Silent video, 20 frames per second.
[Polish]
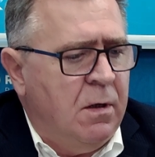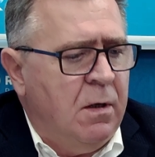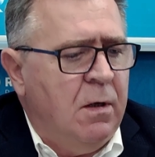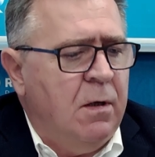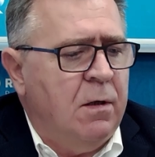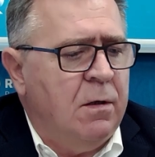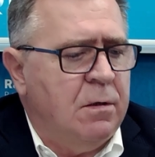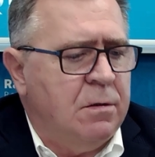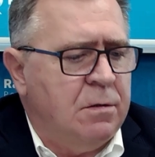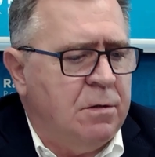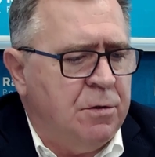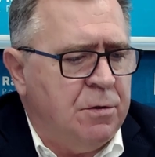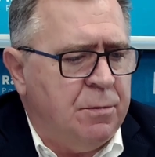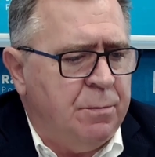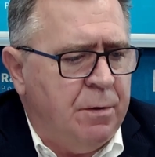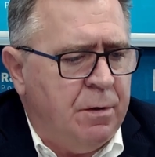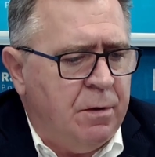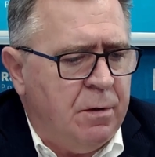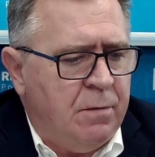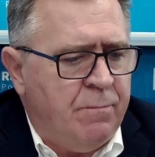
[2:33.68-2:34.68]

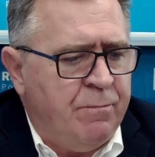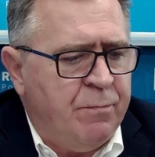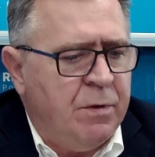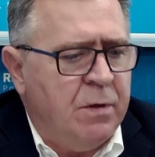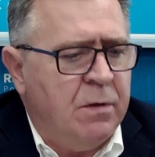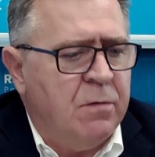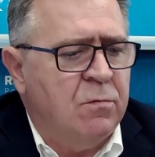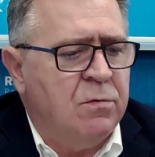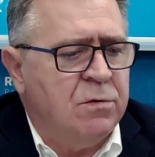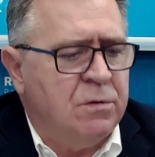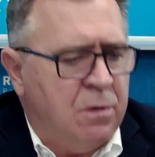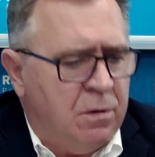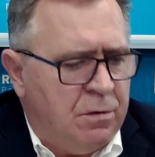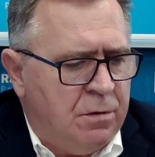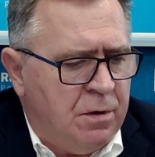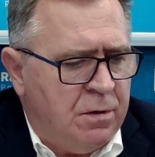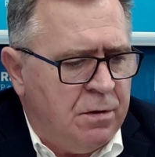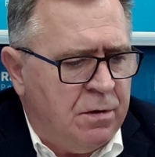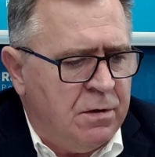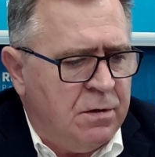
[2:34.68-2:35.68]
Jesteśmy
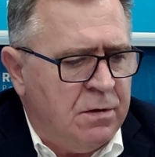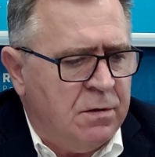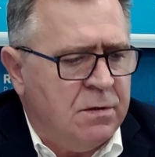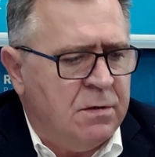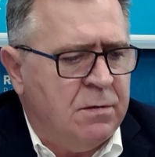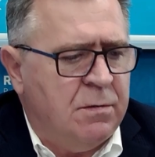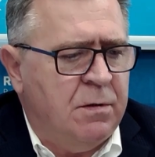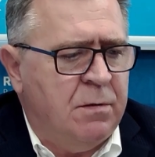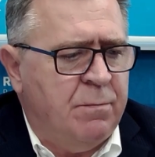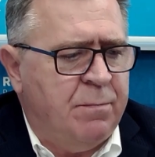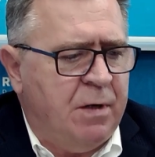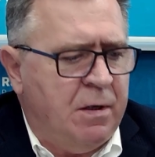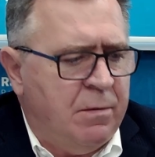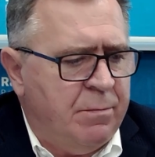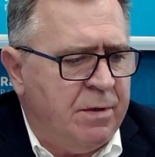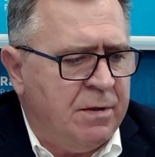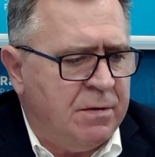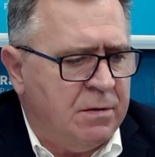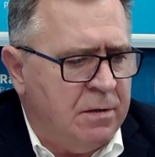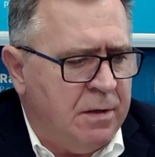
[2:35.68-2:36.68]
uzgodnieni z panem
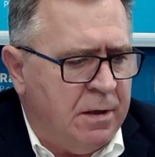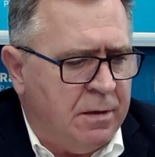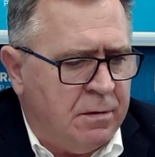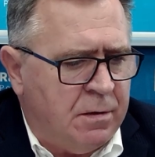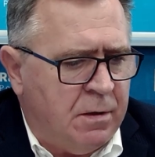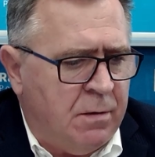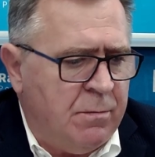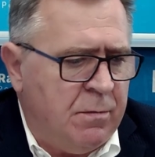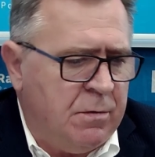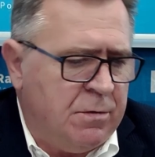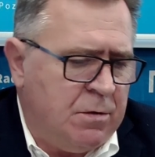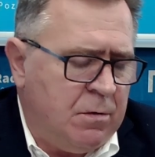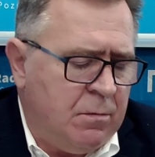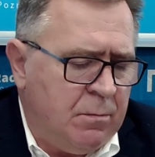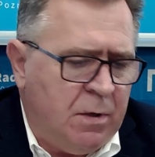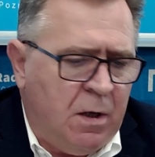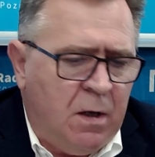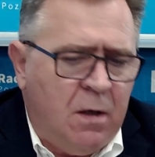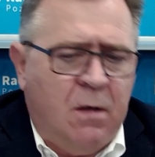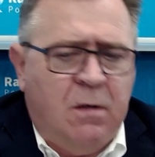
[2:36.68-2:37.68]
prezydentem, zresztą
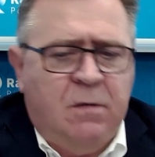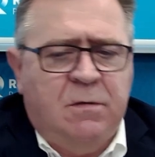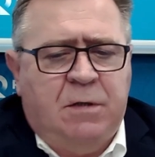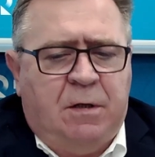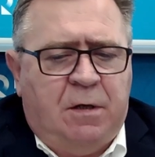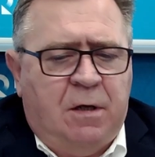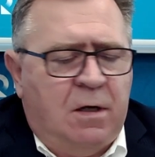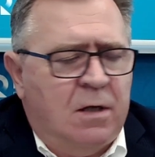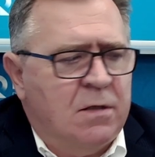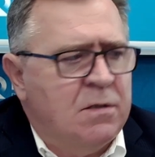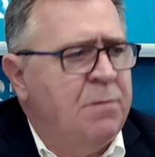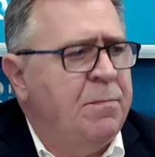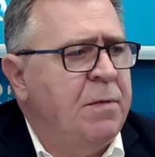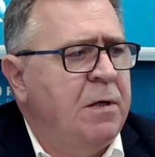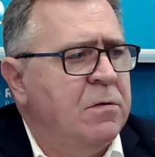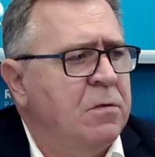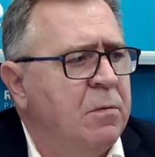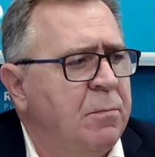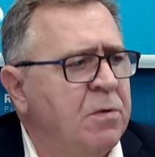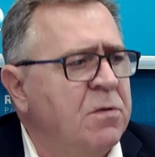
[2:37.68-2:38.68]
z jakiej racji
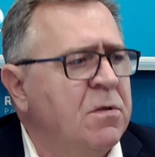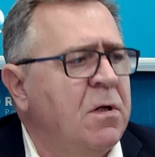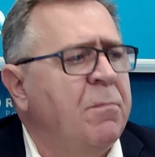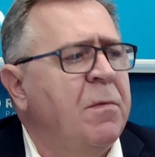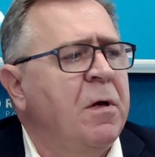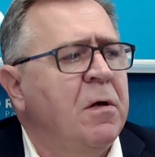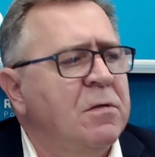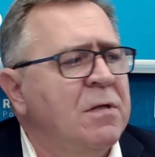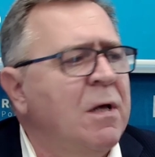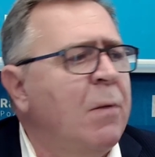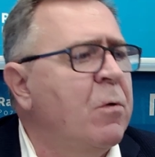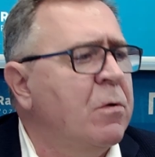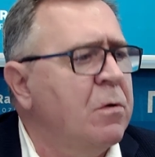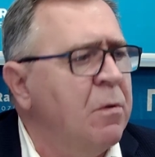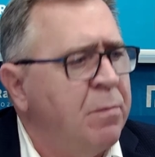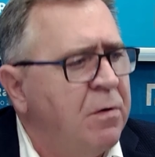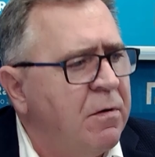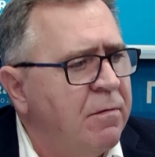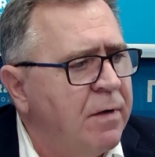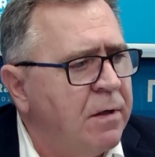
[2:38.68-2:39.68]
miasto Poznań miało samo
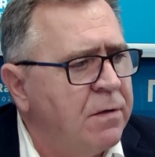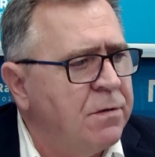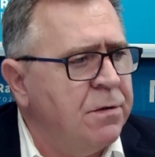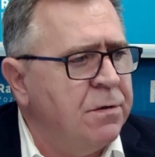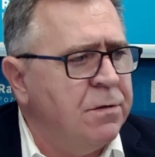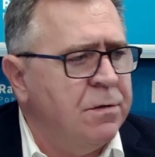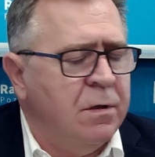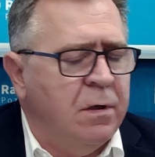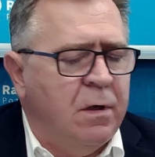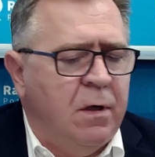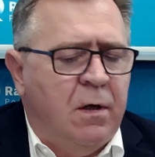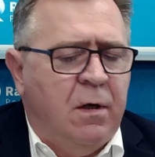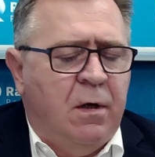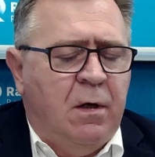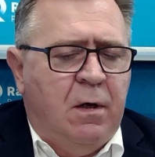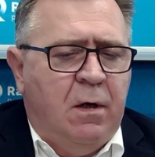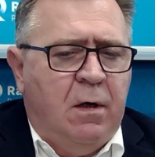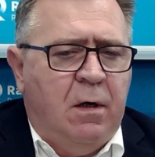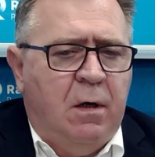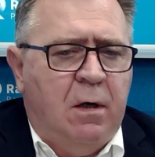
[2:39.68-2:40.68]
to prowadzić.
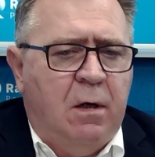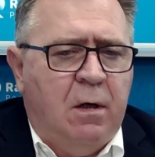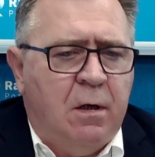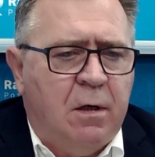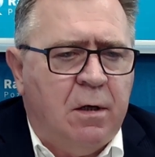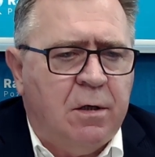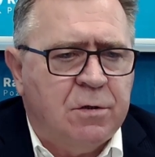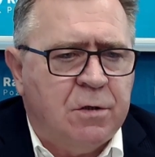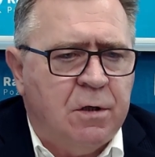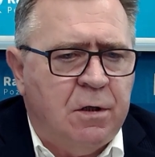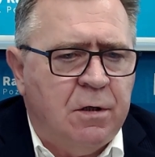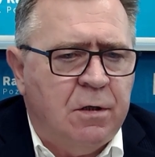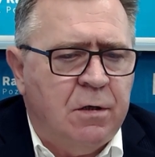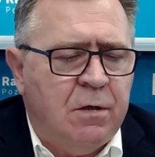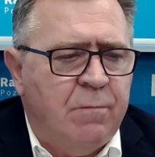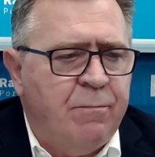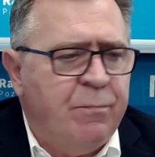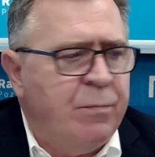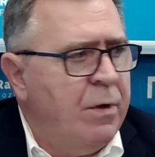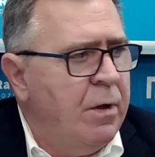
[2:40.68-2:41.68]
E, jeżeli, za
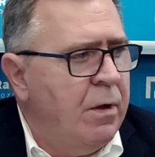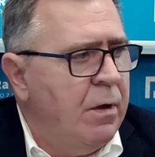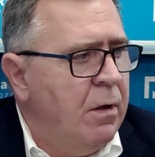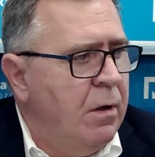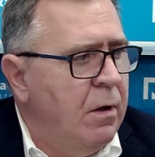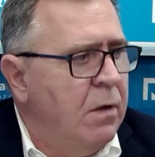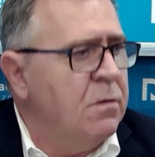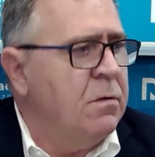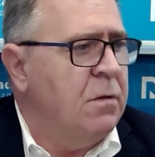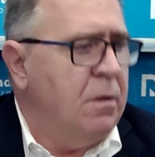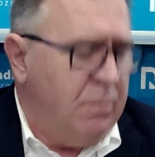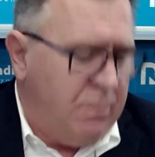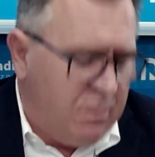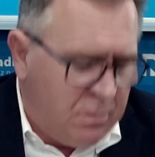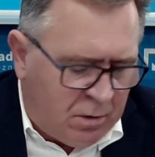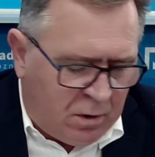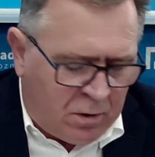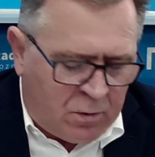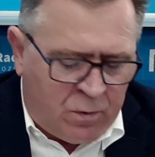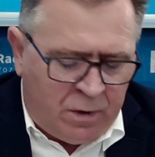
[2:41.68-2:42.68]
chwilę w ogóle nie będzie
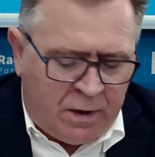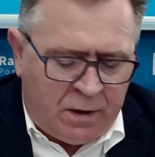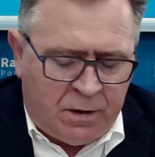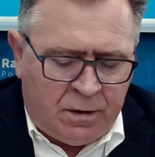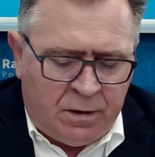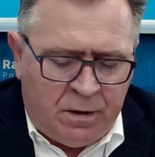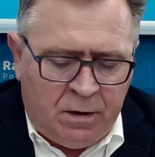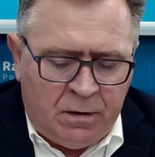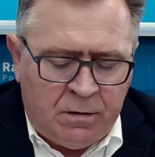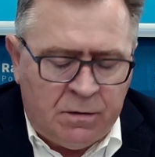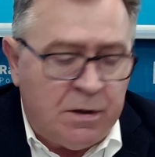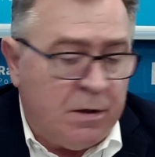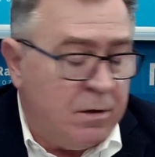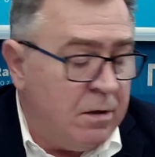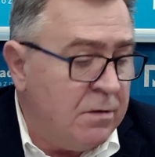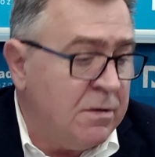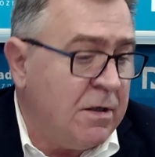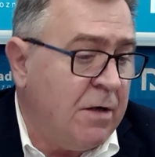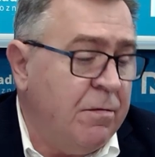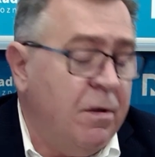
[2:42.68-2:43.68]
prowadzić. dokładnie. Nie,
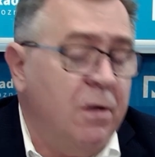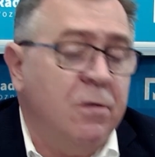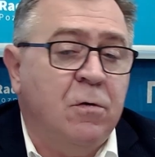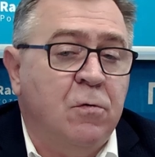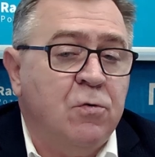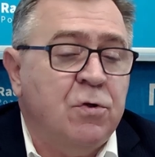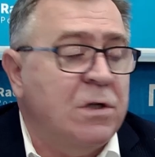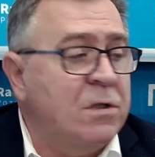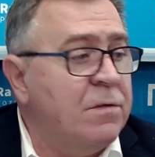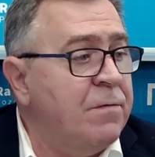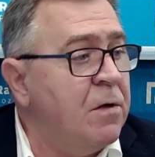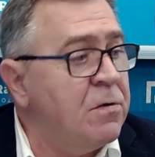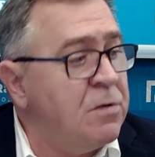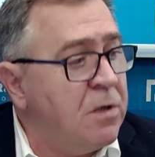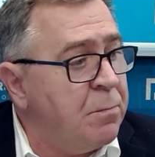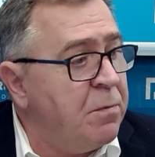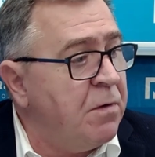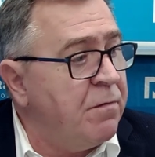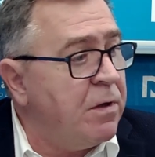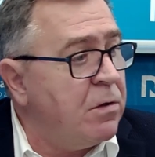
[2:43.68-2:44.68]
no, za chwilę to już jest
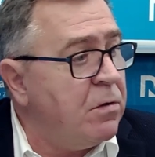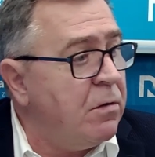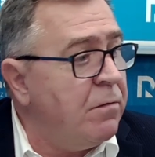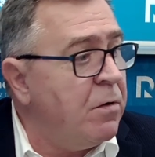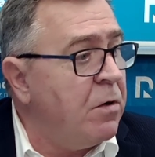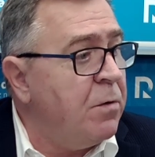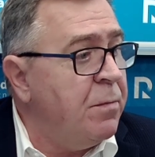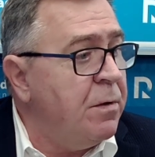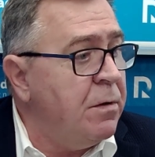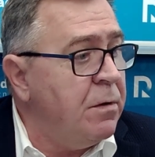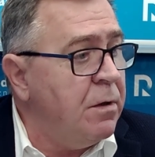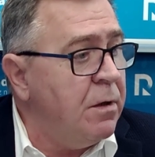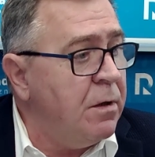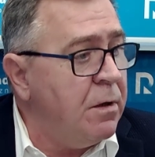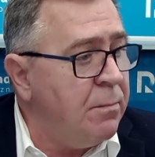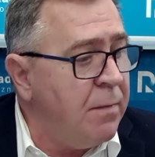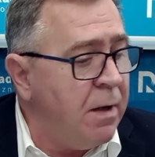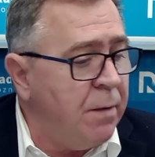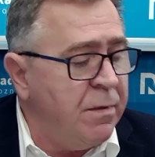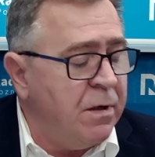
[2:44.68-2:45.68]
Związek Powiatowo-Gminny
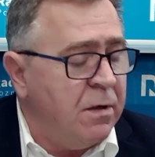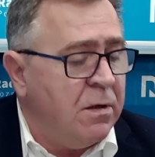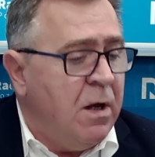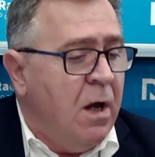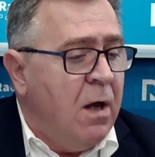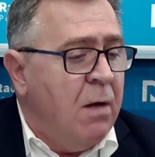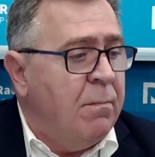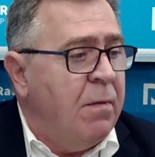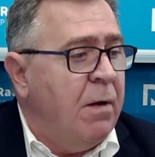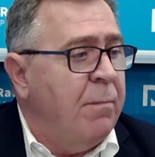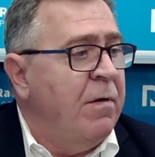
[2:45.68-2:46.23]
i mamy, mamy